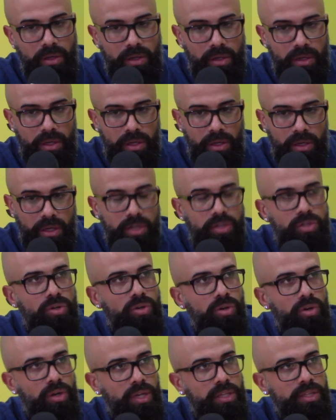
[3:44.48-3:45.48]
Eh, ellos
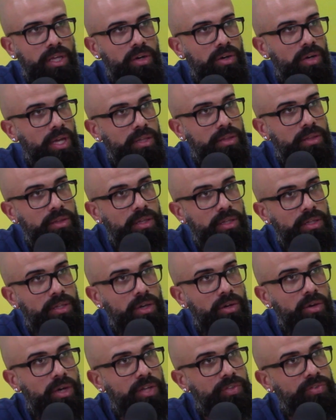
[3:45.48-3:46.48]
concretaron las de
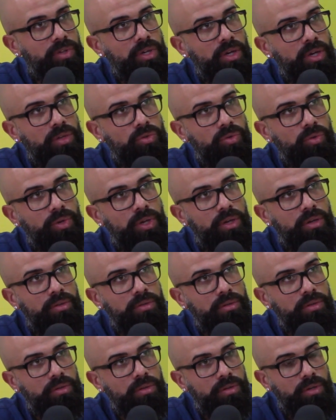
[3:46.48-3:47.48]
tres ocasiones que
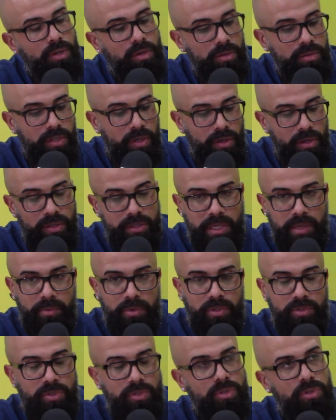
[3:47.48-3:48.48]
tuvieron,
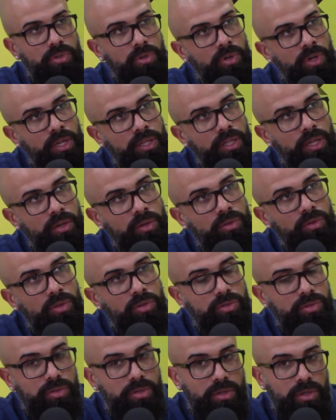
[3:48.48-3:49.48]
contabilizamos nosotros, concretaron
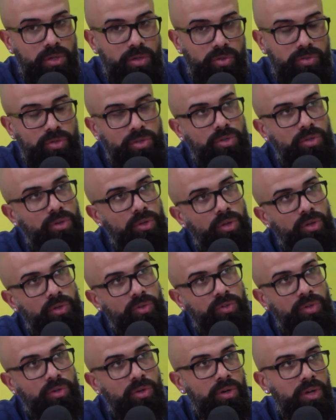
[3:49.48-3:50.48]
dos y nosotros de
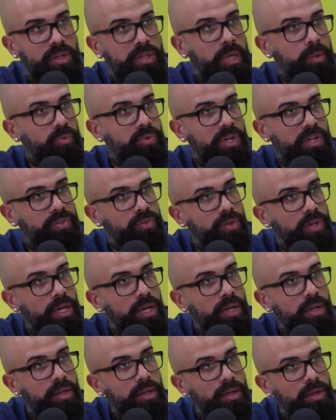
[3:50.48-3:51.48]
12 concretamos una sola.
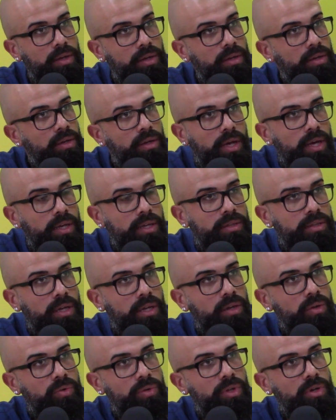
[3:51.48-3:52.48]
Ahí está
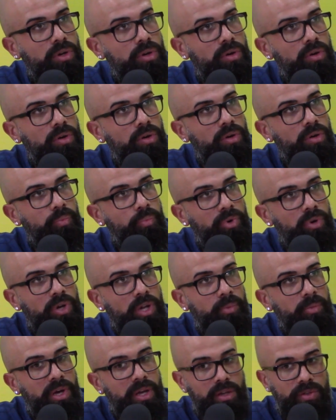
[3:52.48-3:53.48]
el único
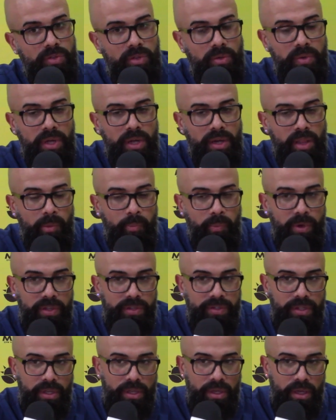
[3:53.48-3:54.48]
problema a resolver.
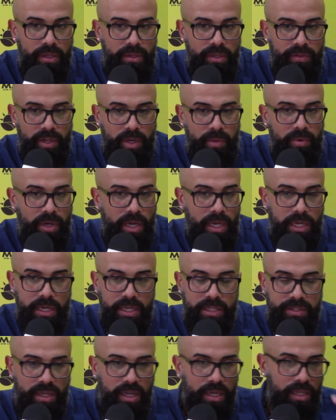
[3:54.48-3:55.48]
Después tendríamos que
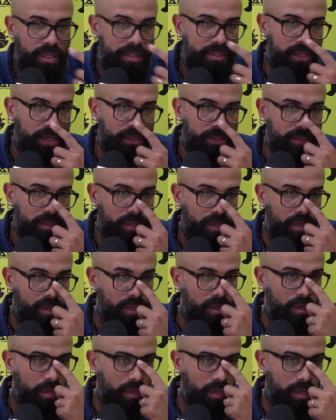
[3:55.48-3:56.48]
analizar quizás
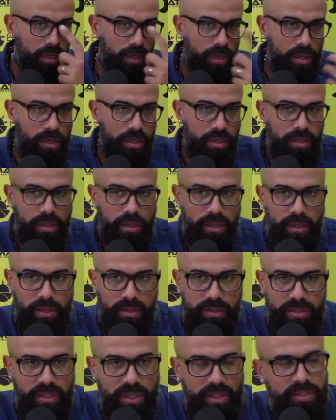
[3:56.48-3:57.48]

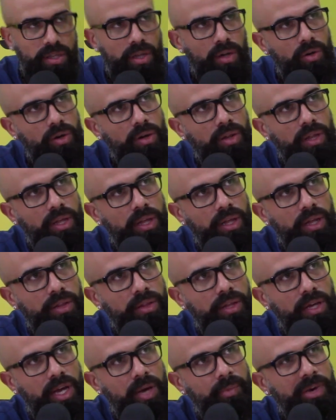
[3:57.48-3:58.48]
si es error de,
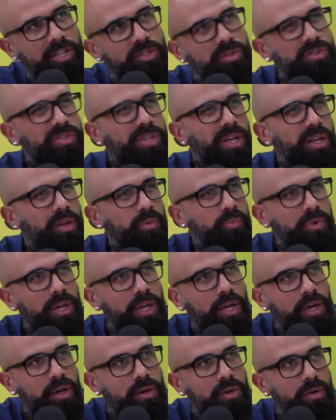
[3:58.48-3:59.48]
de, Camacho en salir muy
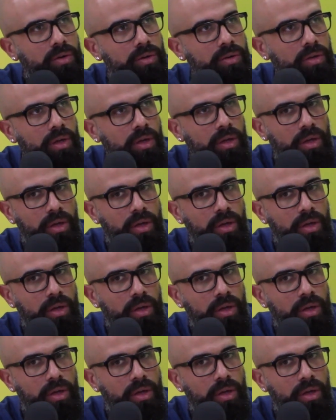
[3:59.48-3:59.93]
lejos,